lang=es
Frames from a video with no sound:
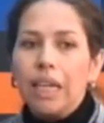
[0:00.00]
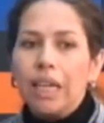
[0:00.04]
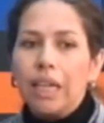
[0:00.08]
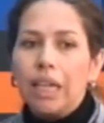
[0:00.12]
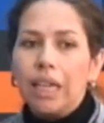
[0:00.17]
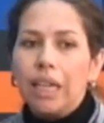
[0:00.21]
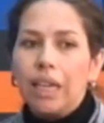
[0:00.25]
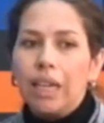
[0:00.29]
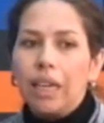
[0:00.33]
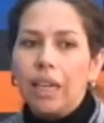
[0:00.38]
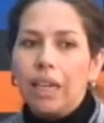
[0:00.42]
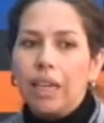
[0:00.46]

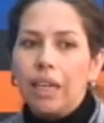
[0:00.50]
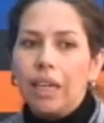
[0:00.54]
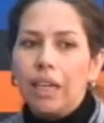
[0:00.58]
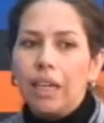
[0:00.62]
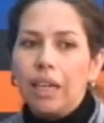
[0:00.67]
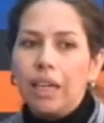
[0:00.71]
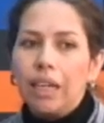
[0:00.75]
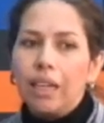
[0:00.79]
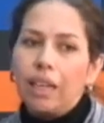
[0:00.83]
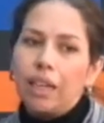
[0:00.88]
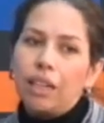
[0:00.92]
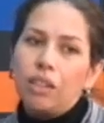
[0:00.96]

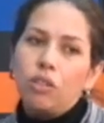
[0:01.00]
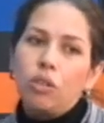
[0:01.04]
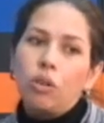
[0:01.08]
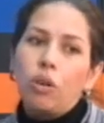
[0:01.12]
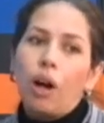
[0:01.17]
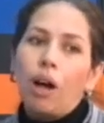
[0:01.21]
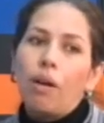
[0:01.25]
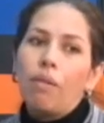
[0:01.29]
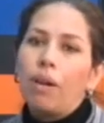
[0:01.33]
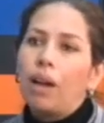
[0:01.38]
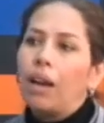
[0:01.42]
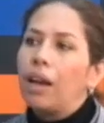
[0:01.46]
y, de
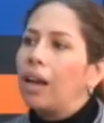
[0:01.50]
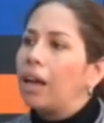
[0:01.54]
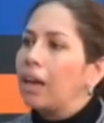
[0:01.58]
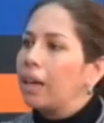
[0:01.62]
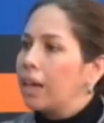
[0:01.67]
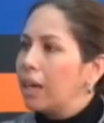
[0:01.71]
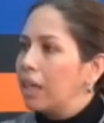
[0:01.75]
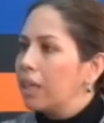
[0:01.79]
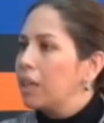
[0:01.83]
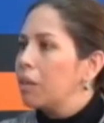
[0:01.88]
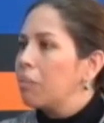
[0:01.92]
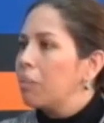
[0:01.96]
eso habla la
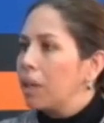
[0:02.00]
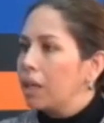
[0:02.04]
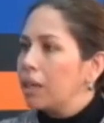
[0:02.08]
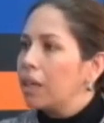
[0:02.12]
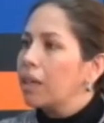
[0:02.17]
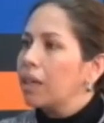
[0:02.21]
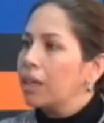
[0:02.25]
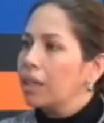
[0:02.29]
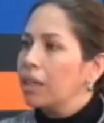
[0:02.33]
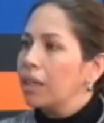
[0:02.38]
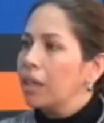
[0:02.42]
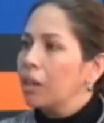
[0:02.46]
gran
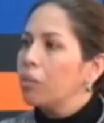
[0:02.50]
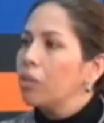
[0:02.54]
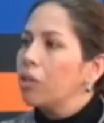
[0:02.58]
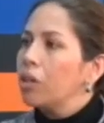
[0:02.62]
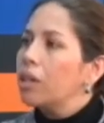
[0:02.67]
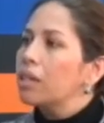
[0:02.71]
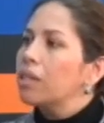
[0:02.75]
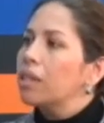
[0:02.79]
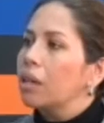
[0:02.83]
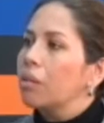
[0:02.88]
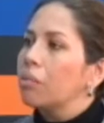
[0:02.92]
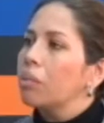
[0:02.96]
demanda que tenemos
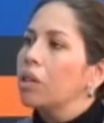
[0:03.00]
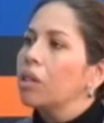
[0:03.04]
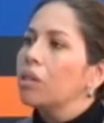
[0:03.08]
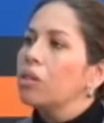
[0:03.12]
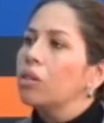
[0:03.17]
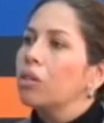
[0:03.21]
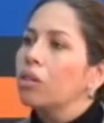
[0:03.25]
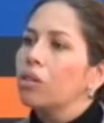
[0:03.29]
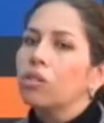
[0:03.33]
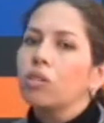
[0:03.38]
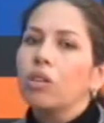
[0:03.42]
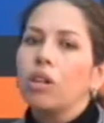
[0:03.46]
del
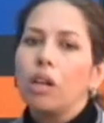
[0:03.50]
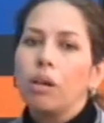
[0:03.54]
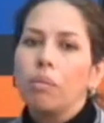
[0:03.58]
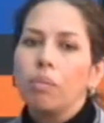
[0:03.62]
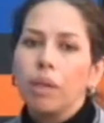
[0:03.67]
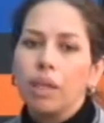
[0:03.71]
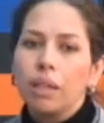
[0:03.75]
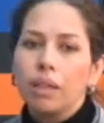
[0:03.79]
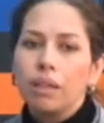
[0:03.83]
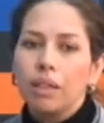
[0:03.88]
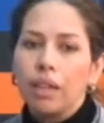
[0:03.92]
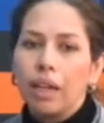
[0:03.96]
servicio, no
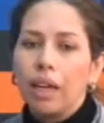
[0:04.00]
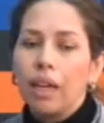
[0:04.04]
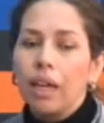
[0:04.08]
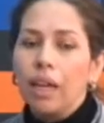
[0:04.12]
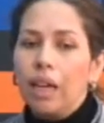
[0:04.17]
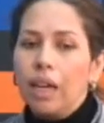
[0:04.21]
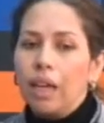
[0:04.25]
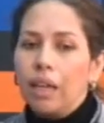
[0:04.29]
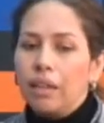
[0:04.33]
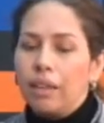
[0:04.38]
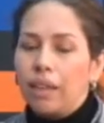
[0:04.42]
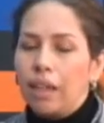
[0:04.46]
solamente
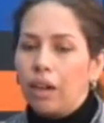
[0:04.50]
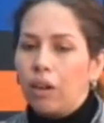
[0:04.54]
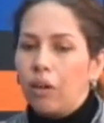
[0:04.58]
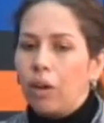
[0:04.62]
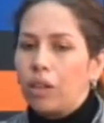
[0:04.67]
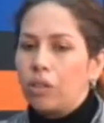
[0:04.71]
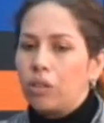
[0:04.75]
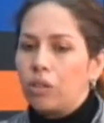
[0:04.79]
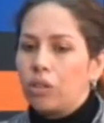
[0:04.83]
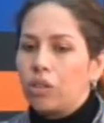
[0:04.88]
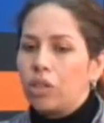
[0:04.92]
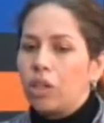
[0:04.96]
de los
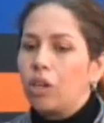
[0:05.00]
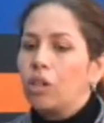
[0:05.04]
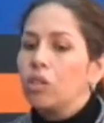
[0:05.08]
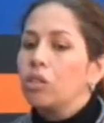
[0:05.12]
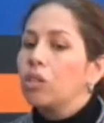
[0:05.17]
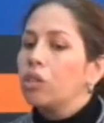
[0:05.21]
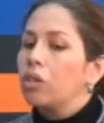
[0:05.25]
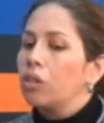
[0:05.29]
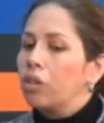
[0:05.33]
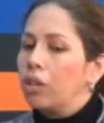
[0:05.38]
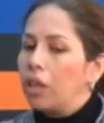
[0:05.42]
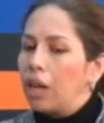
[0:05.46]
asociados,
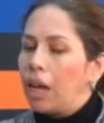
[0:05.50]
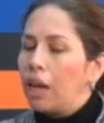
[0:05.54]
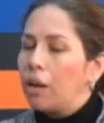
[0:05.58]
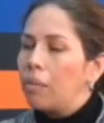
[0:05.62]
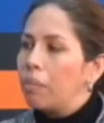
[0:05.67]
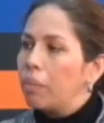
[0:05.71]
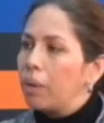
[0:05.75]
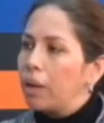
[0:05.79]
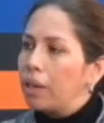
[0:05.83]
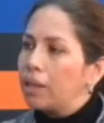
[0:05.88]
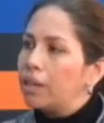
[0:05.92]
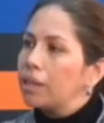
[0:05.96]
sino de las
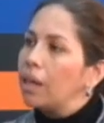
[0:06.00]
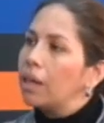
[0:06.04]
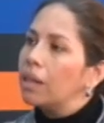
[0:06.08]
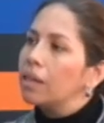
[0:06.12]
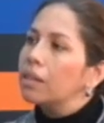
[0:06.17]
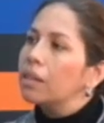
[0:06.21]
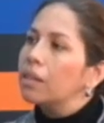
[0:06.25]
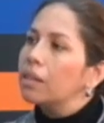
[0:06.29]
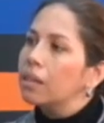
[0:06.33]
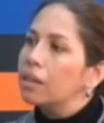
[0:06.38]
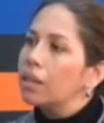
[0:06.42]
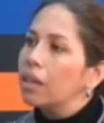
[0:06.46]

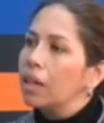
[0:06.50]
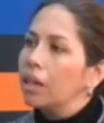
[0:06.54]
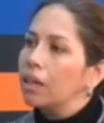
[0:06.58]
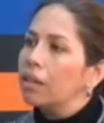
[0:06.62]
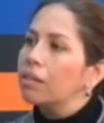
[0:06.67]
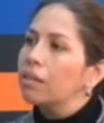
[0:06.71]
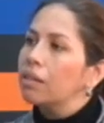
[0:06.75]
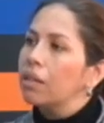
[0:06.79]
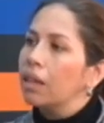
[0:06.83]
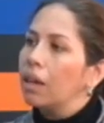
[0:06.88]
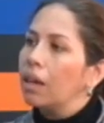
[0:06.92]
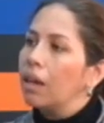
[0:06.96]
empresas
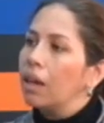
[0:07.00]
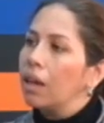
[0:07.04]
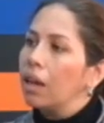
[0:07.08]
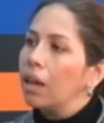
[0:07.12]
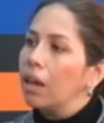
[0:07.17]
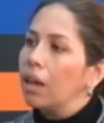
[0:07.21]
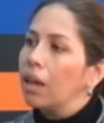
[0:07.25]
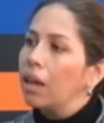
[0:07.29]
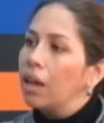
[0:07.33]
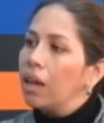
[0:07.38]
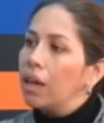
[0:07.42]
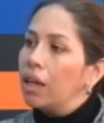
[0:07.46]

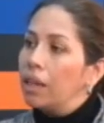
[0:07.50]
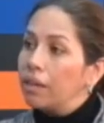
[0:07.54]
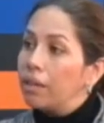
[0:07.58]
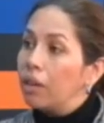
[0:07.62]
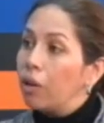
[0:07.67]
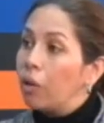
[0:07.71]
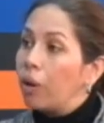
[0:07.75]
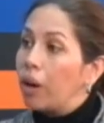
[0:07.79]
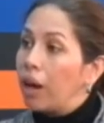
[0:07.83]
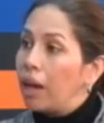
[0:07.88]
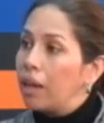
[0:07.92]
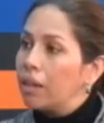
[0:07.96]
este,
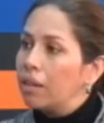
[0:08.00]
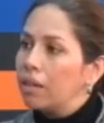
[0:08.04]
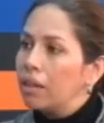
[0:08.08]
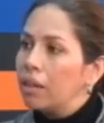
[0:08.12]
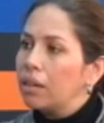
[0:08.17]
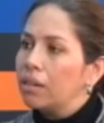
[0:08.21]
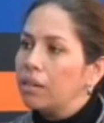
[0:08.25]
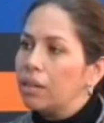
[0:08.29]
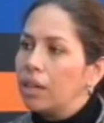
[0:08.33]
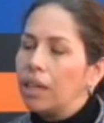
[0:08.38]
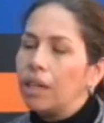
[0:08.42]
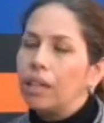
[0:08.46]
de
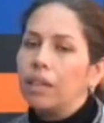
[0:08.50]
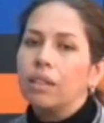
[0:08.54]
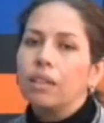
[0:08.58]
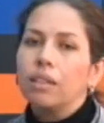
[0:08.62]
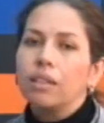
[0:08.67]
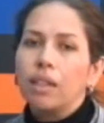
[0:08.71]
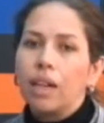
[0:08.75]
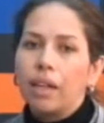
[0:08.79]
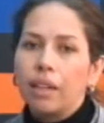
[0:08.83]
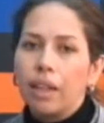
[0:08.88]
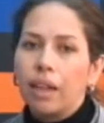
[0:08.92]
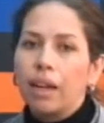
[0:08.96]
Ocaña. Ya,
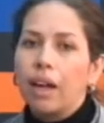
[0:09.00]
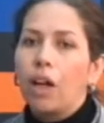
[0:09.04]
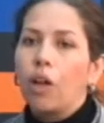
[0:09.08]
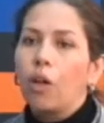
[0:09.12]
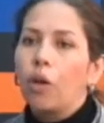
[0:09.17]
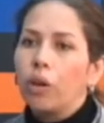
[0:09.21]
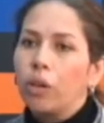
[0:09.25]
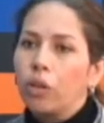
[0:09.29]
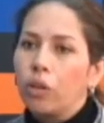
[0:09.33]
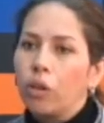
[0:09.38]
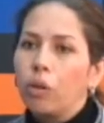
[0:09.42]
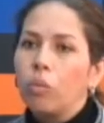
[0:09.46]
ya ha llegado
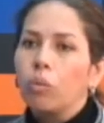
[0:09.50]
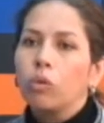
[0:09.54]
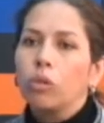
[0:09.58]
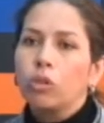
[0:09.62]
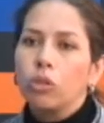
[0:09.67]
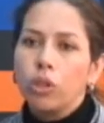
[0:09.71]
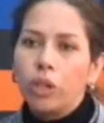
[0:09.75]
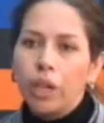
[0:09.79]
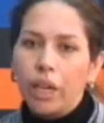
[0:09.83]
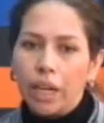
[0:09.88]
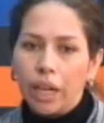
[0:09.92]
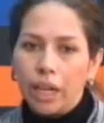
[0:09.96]
a oídos de
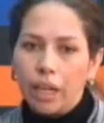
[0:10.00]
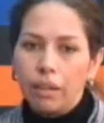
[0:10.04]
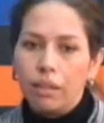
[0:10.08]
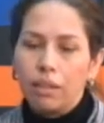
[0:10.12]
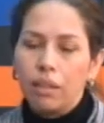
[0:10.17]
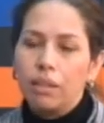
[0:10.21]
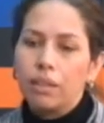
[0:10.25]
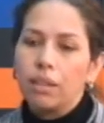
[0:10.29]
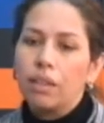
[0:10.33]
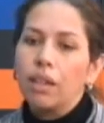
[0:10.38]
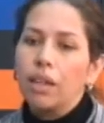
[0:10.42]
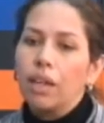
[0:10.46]
muchos
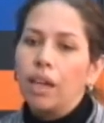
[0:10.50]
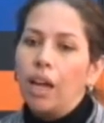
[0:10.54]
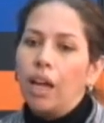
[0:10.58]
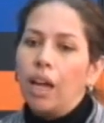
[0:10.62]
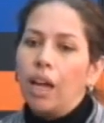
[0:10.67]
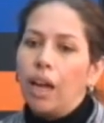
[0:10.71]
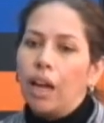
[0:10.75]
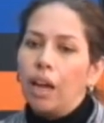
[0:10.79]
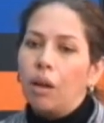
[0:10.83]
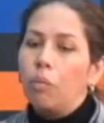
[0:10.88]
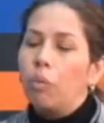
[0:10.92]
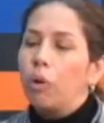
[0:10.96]
gerentes
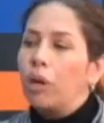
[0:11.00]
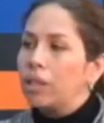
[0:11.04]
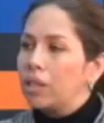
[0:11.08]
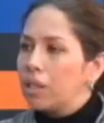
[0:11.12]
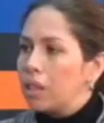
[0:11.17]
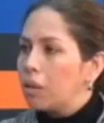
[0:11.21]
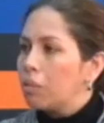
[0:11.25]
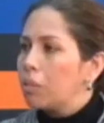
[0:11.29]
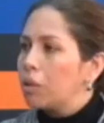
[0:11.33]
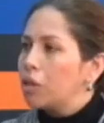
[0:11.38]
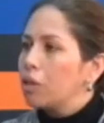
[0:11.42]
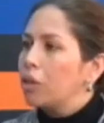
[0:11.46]
el buen
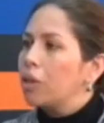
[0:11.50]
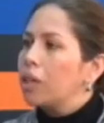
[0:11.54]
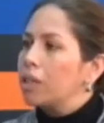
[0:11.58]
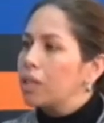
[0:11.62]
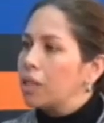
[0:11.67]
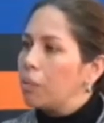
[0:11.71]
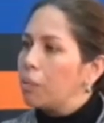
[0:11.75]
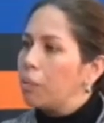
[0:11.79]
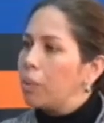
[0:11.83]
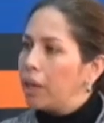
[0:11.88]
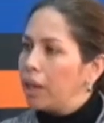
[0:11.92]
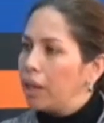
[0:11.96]
servicio que
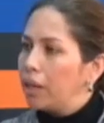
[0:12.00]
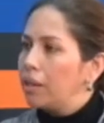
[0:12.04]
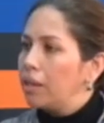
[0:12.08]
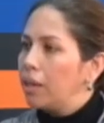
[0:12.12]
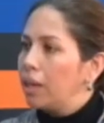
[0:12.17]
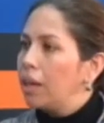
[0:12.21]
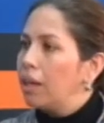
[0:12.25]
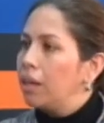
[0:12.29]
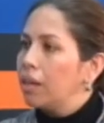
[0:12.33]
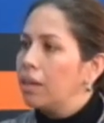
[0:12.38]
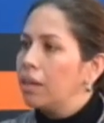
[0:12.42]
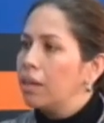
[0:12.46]
se
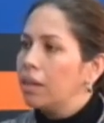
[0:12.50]
presta